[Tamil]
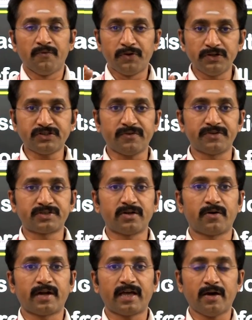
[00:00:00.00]
ஃபியூச்சர்
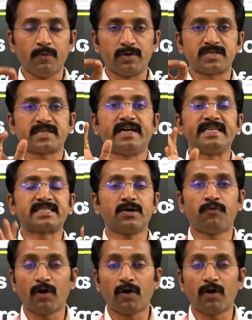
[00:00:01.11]
விஷனுடைய ஒரு ஸ்டடீஸை